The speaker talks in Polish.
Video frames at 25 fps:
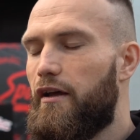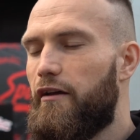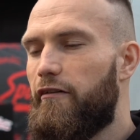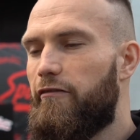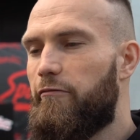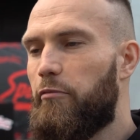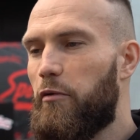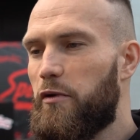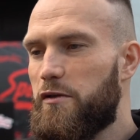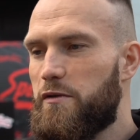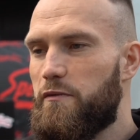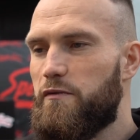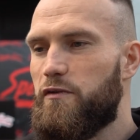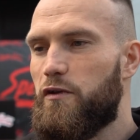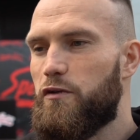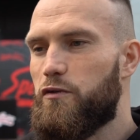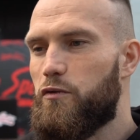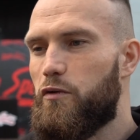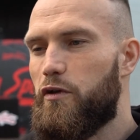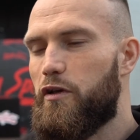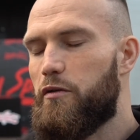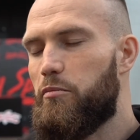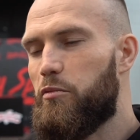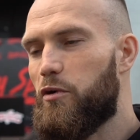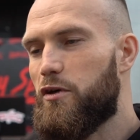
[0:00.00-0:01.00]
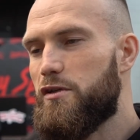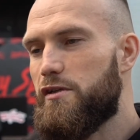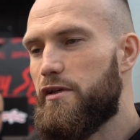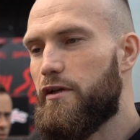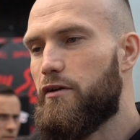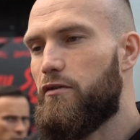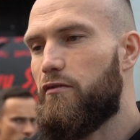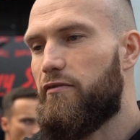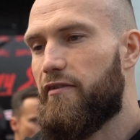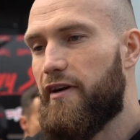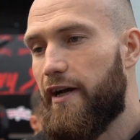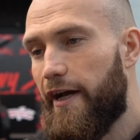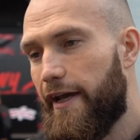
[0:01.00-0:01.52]
w Polskim Związku
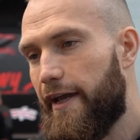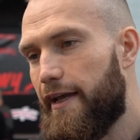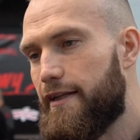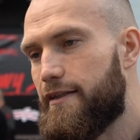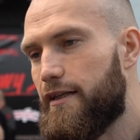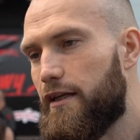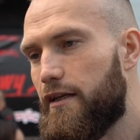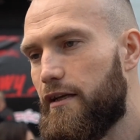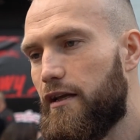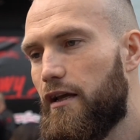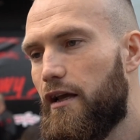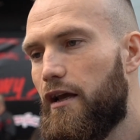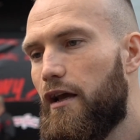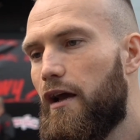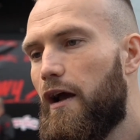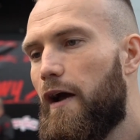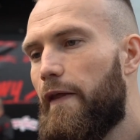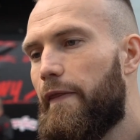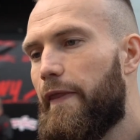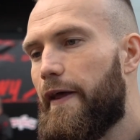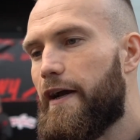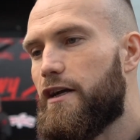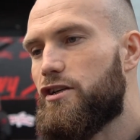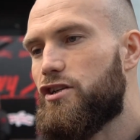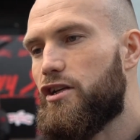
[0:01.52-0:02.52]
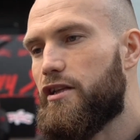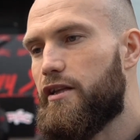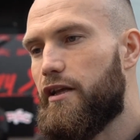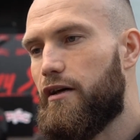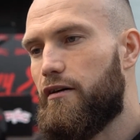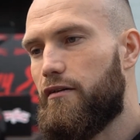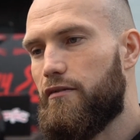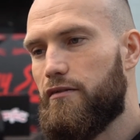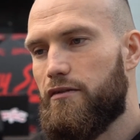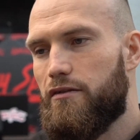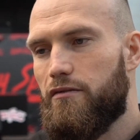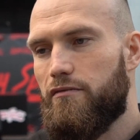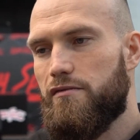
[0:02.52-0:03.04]
Kickboxingu, w K1. Także
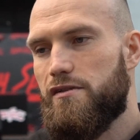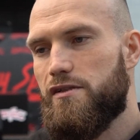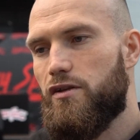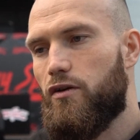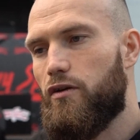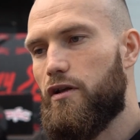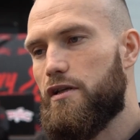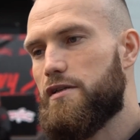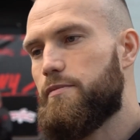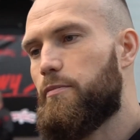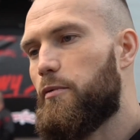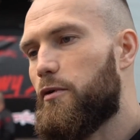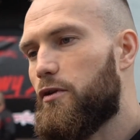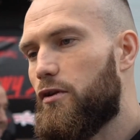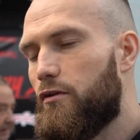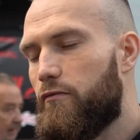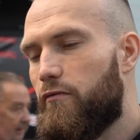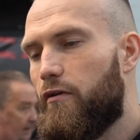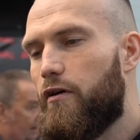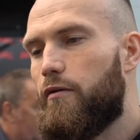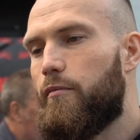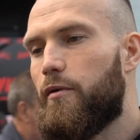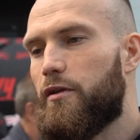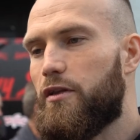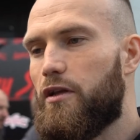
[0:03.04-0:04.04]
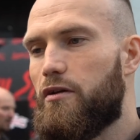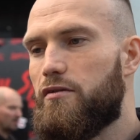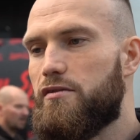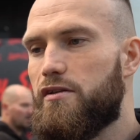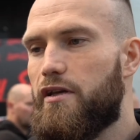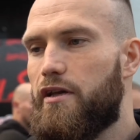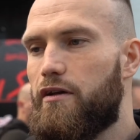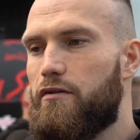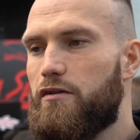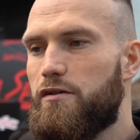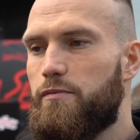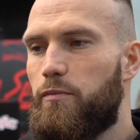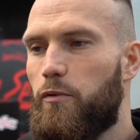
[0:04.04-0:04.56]
tą, tą stronę sportową
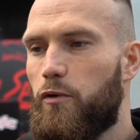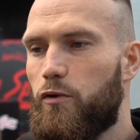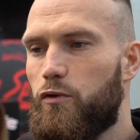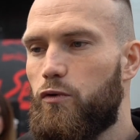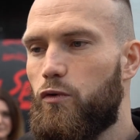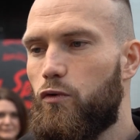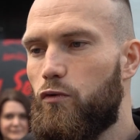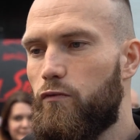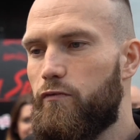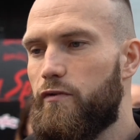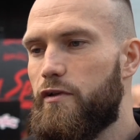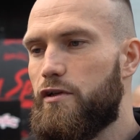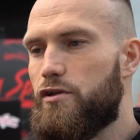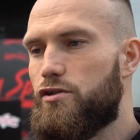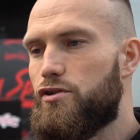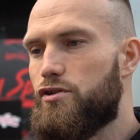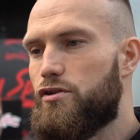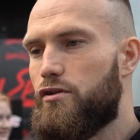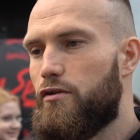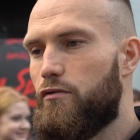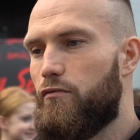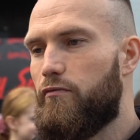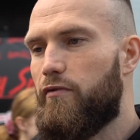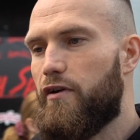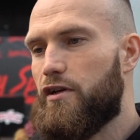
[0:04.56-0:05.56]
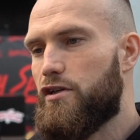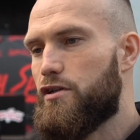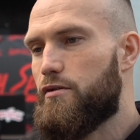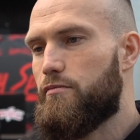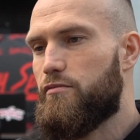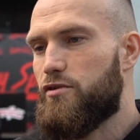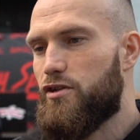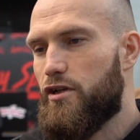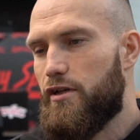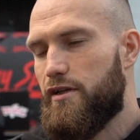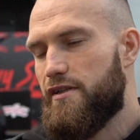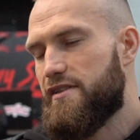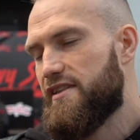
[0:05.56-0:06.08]
amatorskiego sportu również uważam,
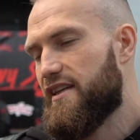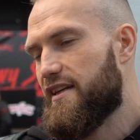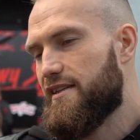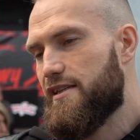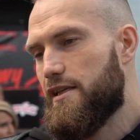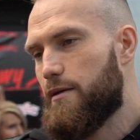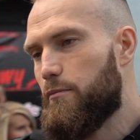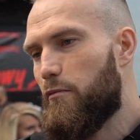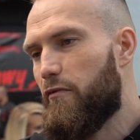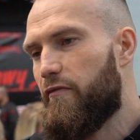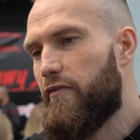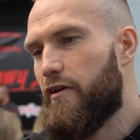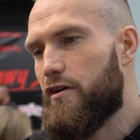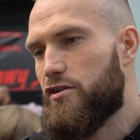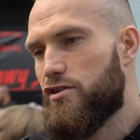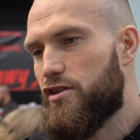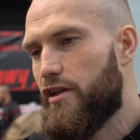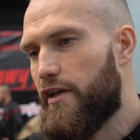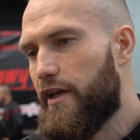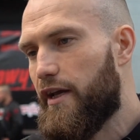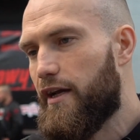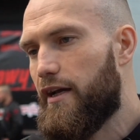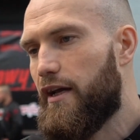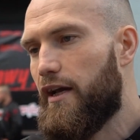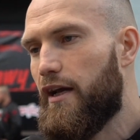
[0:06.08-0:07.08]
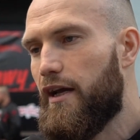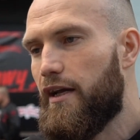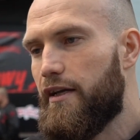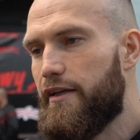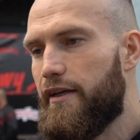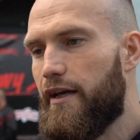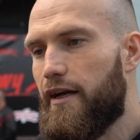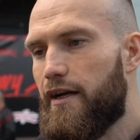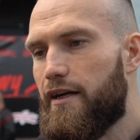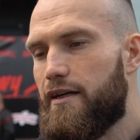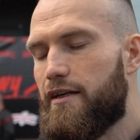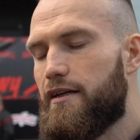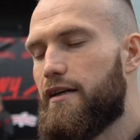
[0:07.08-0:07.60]
że jest tak samo ważna jak,
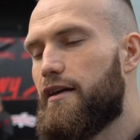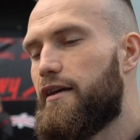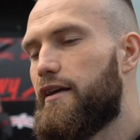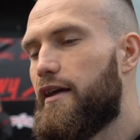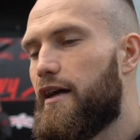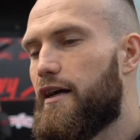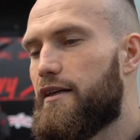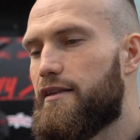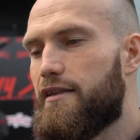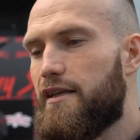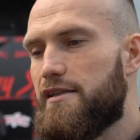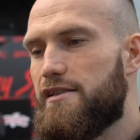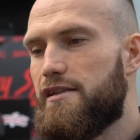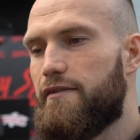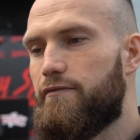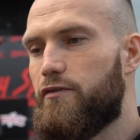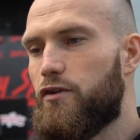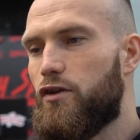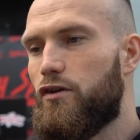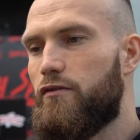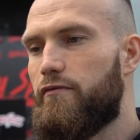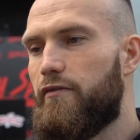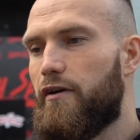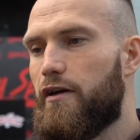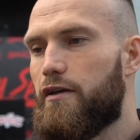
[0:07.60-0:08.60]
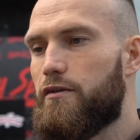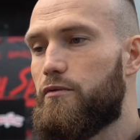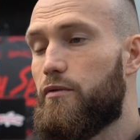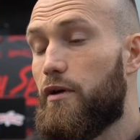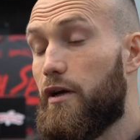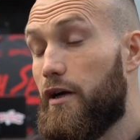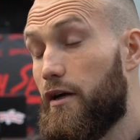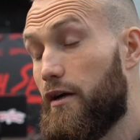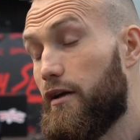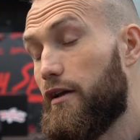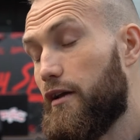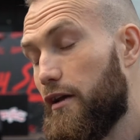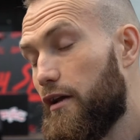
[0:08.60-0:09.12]
jak, jak ta zawodowa,
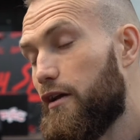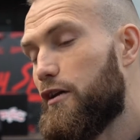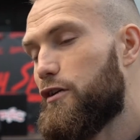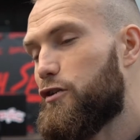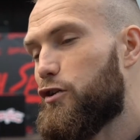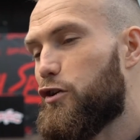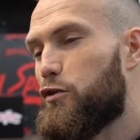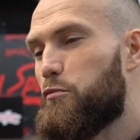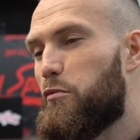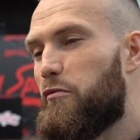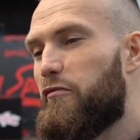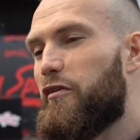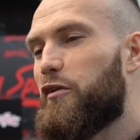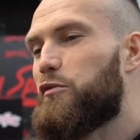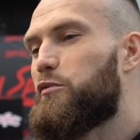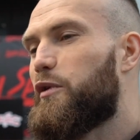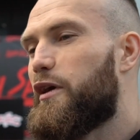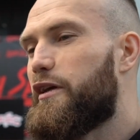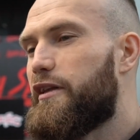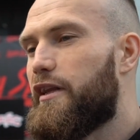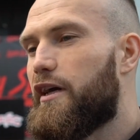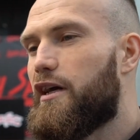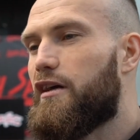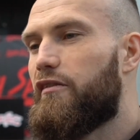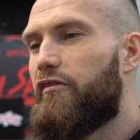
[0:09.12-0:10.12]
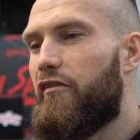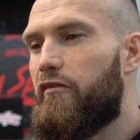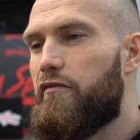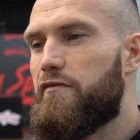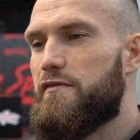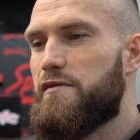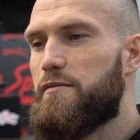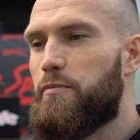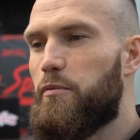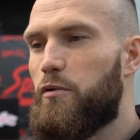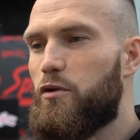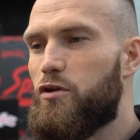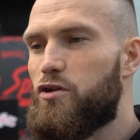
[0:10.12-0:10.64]
która się odbywa tutaj na krwawym
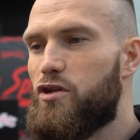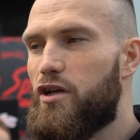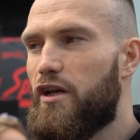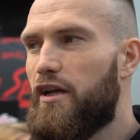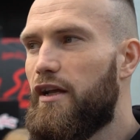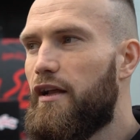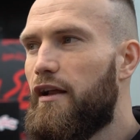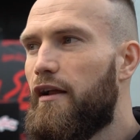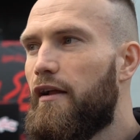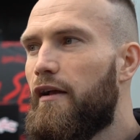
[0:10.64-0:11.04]
sporcie.